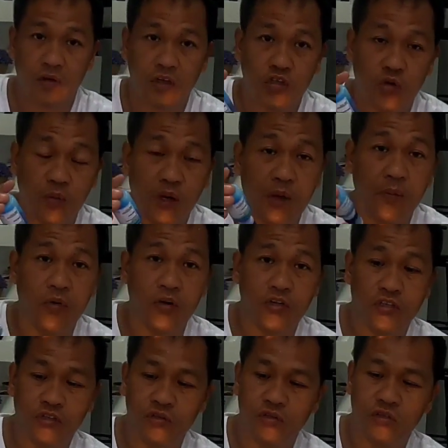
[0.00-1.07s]
ito mga
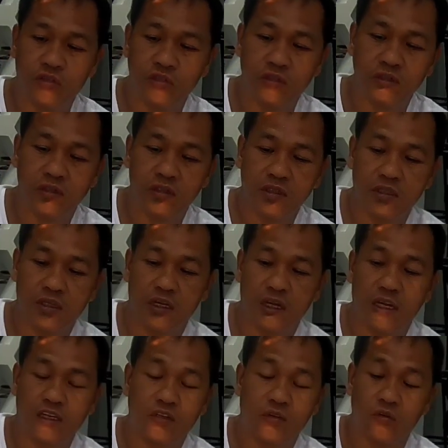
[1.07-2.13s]
boss yung
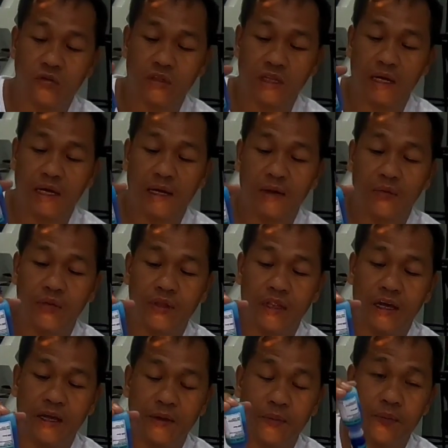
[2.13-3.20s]
Lasota with
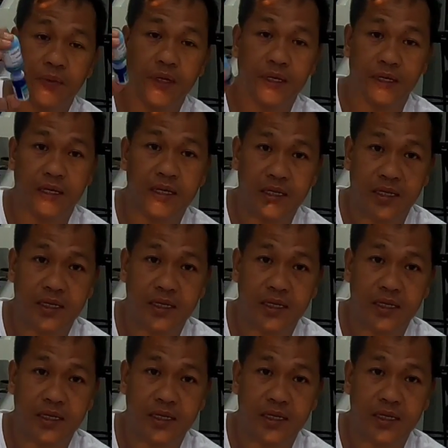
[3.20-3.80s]
IV.